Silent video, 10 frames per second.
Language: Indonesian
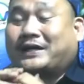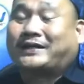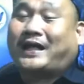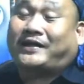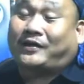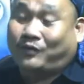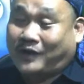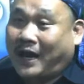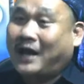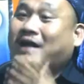berita
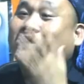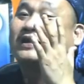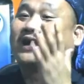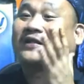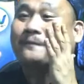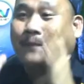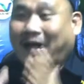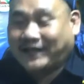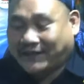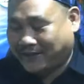tentunya dengan
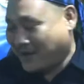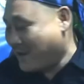palit.